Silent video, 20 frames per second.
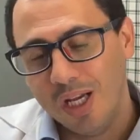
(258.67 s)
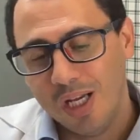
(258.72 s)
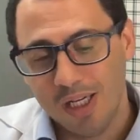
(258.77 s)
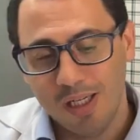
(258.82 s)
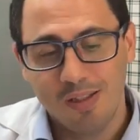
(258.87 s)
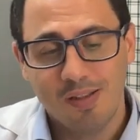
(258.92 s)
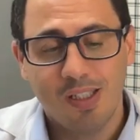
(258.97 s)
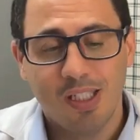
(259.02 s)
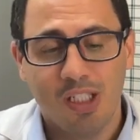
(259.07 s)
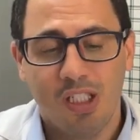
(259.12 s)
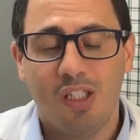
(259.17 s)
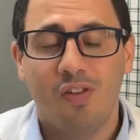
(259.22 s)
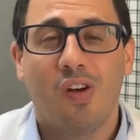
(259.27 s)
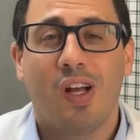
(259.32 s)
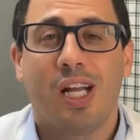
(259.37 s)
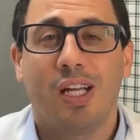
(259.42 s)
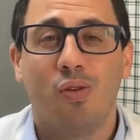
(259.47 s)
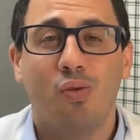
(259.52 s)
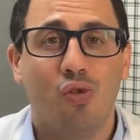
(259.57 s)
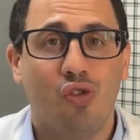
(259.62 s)
Antes da gente
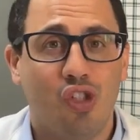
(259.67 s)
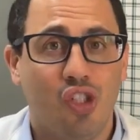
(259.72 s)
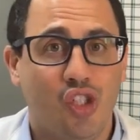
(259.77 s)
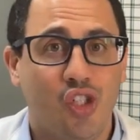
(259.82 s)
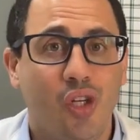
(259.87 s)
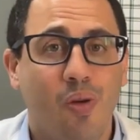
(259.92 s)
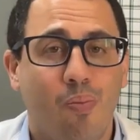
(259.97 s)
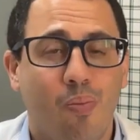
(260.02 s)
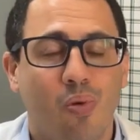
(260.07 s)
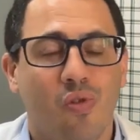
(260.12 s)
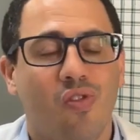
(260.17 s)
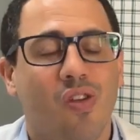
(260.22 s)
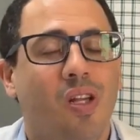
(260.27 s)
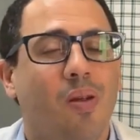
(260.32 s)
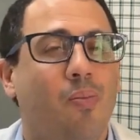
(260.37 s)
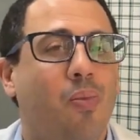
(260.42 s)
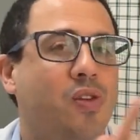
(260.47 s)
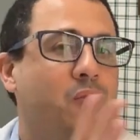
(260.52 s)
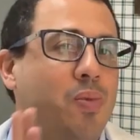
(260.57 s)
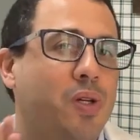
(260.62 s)
falar dos tipos e
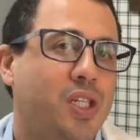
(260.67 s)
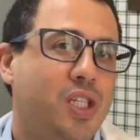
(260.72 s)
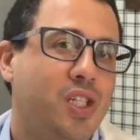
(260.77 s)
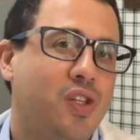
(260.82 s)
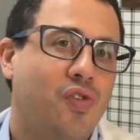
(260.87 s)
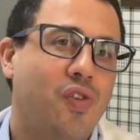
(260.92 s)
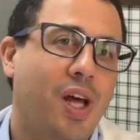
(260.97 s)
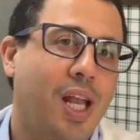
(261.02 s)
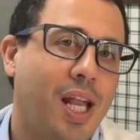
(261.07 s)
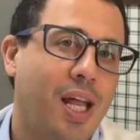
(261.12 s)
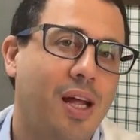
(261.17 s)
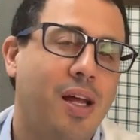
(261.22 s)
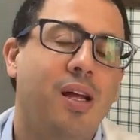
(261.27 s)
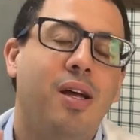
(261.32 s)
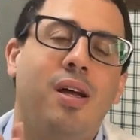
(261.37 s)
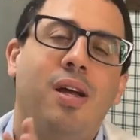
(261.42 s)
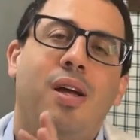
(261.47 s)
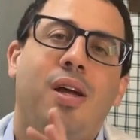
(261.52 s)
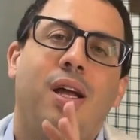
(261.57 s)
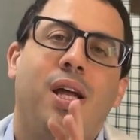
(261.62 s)
depois para a gente falar
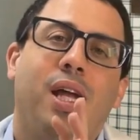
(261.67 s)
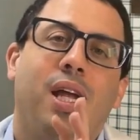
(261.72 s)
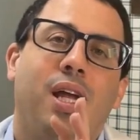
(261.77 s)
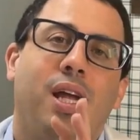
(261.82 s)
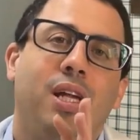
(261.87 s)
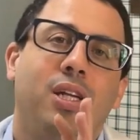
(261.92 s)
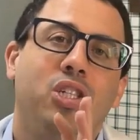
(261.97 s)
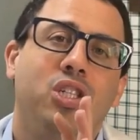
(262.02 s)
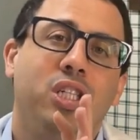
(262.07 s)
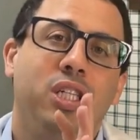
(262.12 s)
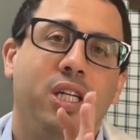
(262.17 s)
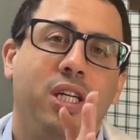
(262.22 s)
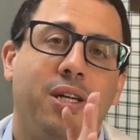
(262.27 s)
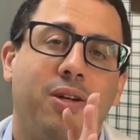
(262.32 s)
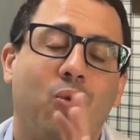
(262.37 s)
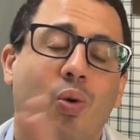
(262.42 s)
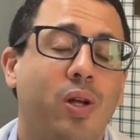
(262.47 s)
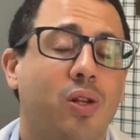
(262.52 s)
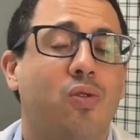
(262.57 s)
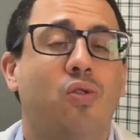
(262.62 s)
é, de
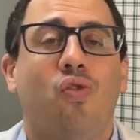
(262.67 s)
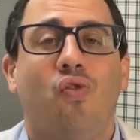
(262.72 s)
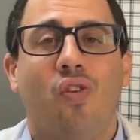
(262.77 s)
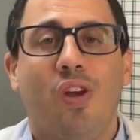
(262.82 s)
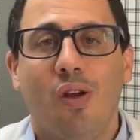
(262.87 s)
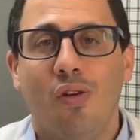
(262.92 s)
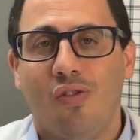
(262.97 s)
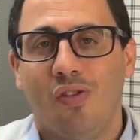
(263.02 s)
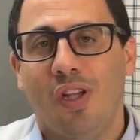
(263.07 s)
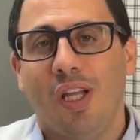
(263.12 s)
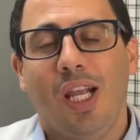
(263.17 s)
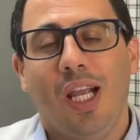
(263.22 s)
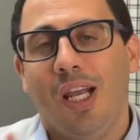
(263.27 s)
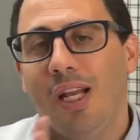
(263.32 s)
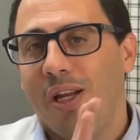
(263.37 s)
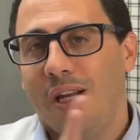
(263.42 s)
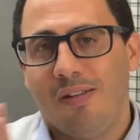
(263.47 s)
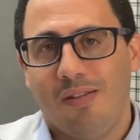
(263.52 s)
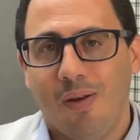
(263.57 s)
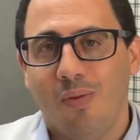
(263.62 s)
quantos filhos
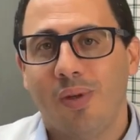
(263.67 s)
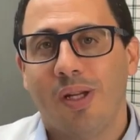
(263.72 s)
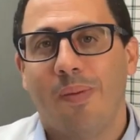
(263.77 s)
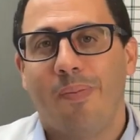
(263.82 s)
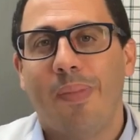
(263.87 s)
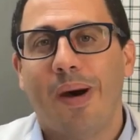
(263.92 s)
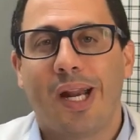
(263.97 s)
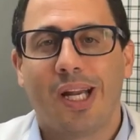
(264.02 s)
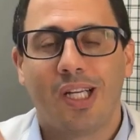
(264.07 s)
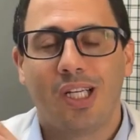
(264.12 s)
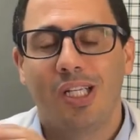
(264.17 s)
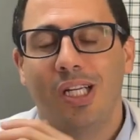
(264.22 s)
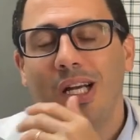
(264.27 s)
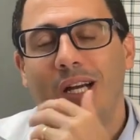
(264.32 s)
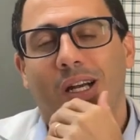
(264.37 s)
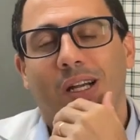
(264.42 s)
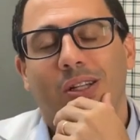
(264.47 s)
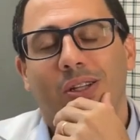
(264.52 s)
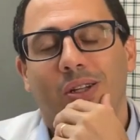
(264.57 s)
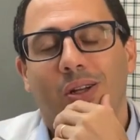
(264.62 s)
ter e a segunda parte da,
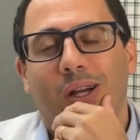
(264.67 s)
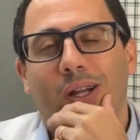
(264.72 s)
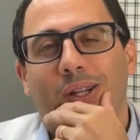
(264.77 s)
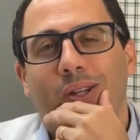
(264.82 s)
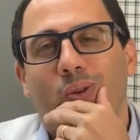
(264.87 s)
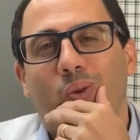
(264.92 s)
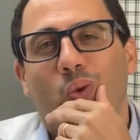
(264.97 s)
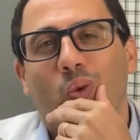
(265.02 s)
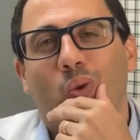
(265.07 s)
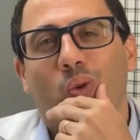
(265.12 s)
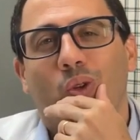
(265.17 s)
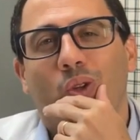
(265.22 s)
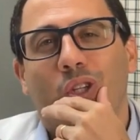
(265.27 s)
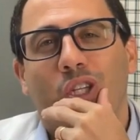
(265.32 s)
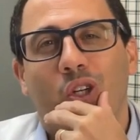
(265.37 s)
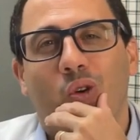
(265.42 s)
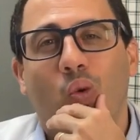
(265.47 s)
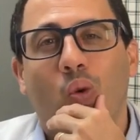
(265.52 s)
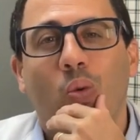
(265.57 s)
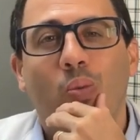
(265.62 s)
da do,
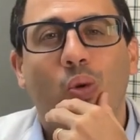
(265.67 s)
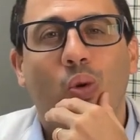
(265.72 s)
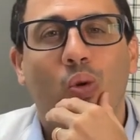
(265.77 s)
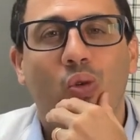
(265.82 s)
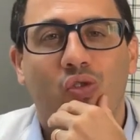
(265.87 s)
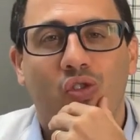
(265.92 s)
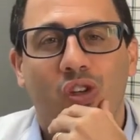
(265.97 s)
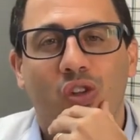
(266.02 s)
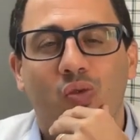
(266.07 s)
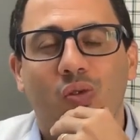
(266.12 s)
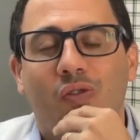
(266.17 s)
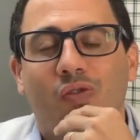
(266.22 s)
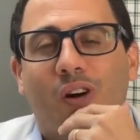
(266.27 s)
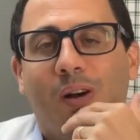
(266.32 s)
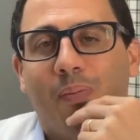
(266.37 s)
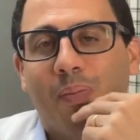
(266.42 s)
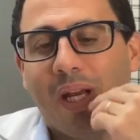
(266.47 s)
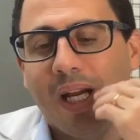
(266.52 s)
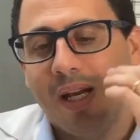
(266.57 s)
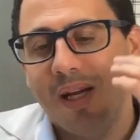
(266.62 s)
de como constituir
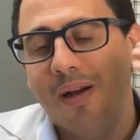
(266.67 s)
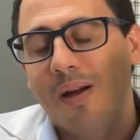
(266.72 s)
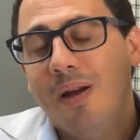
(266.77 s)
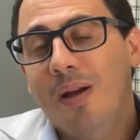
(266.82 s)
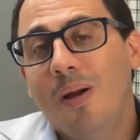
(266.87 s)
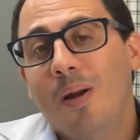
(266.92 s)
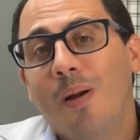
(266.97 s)
família,